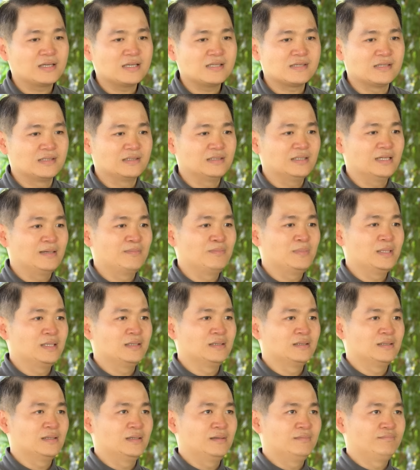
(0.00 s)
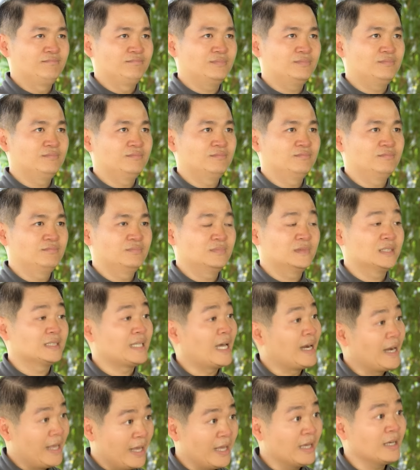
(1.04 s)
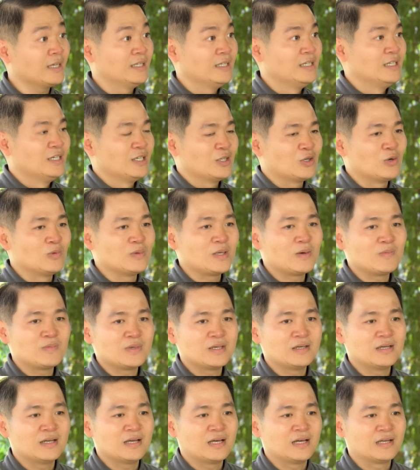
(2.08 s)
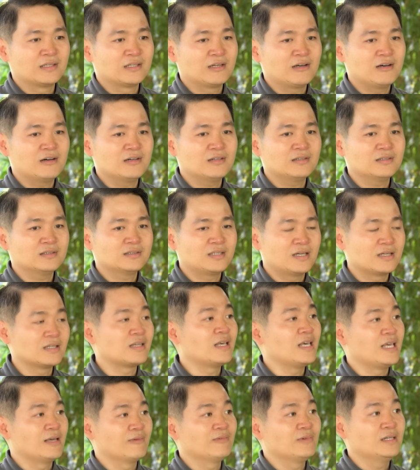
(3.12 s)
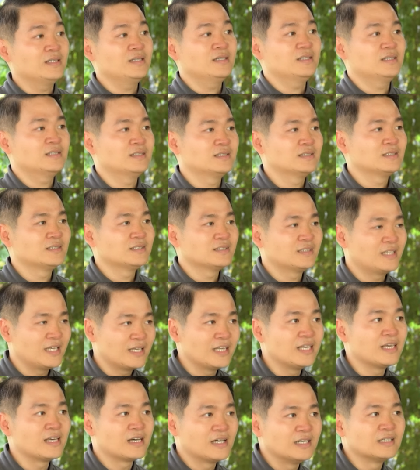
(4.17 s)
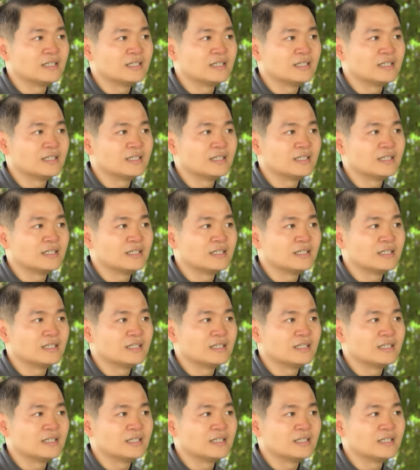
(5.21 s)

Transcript: cái sự là mình uh, điện cũng giống như là nó thân thiện với uh, thiên nhiên